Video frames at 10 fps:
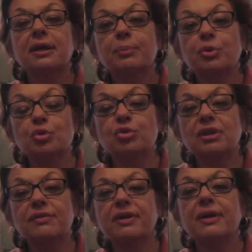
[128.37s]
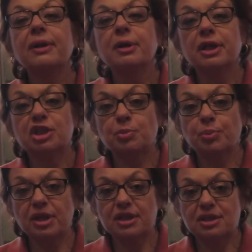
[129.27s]
produtiva, se
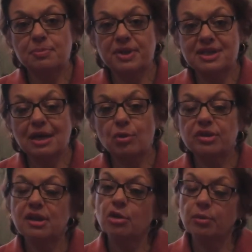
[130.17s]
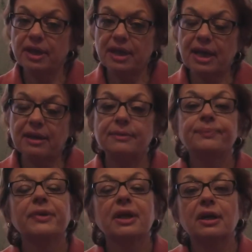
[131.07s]
pudesse pensar com tranquilidade
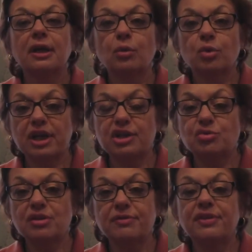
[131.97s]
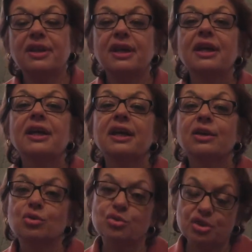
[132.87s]
eh, o resto da vida,
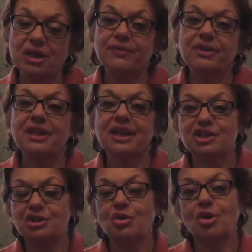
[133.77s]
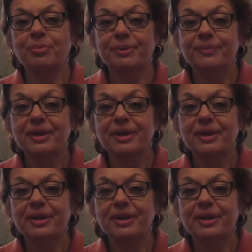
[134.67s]
eu gostava de ter esta Europa.